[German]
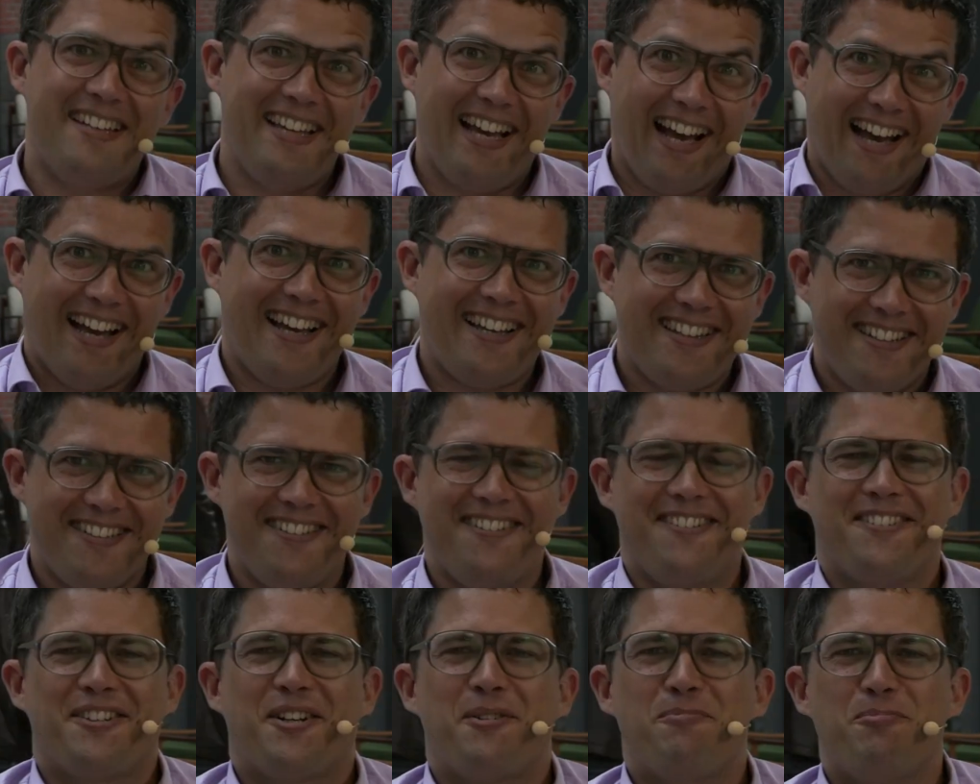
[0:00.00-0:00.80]
die
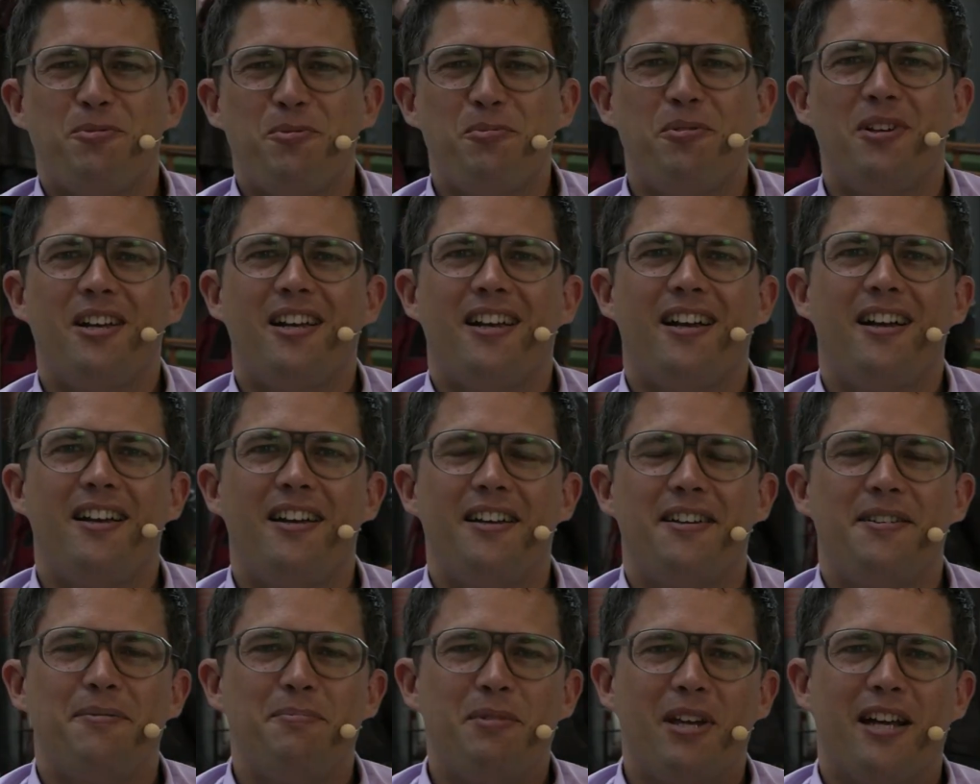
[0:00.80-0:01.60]
achte
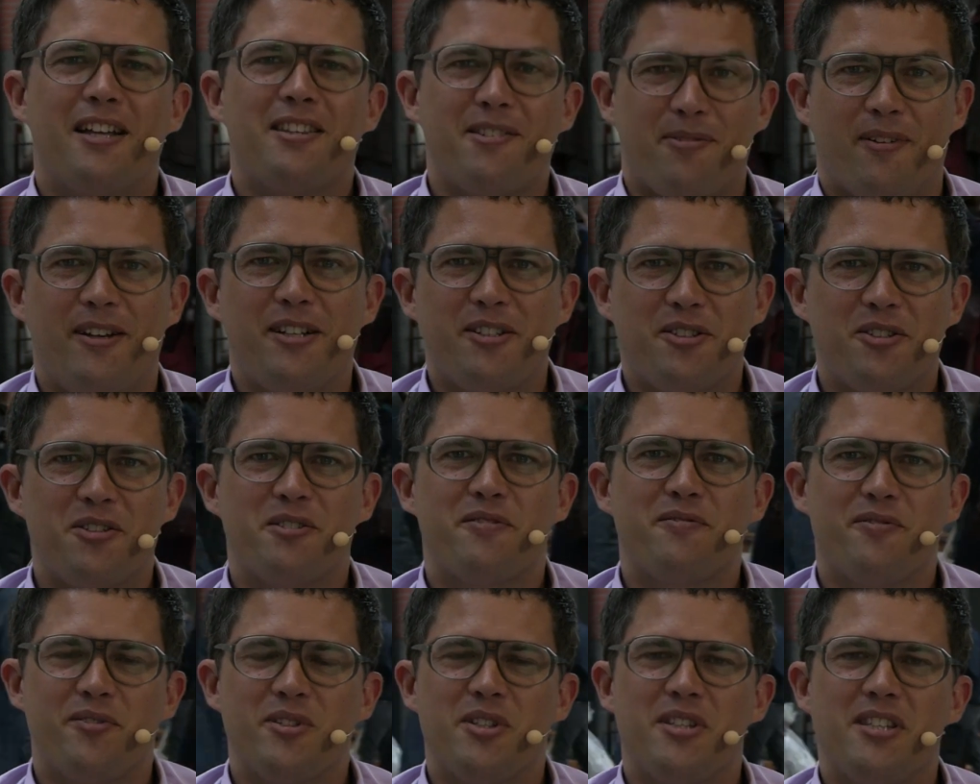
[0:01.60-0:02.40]
Republika im Jahr
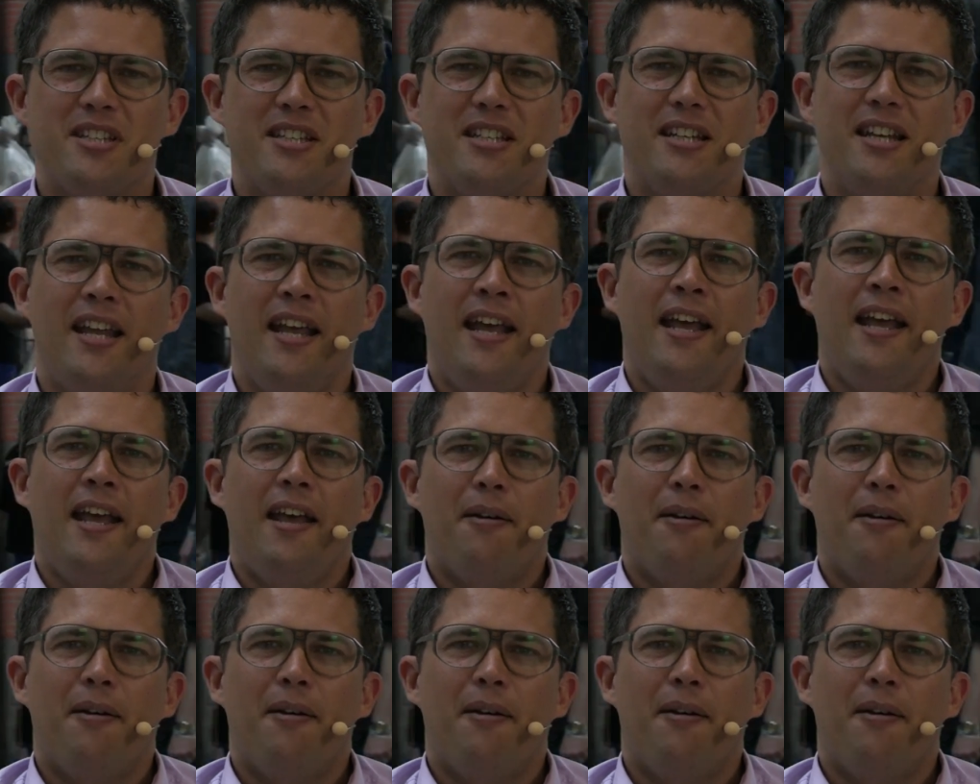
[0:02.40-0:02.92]
2014.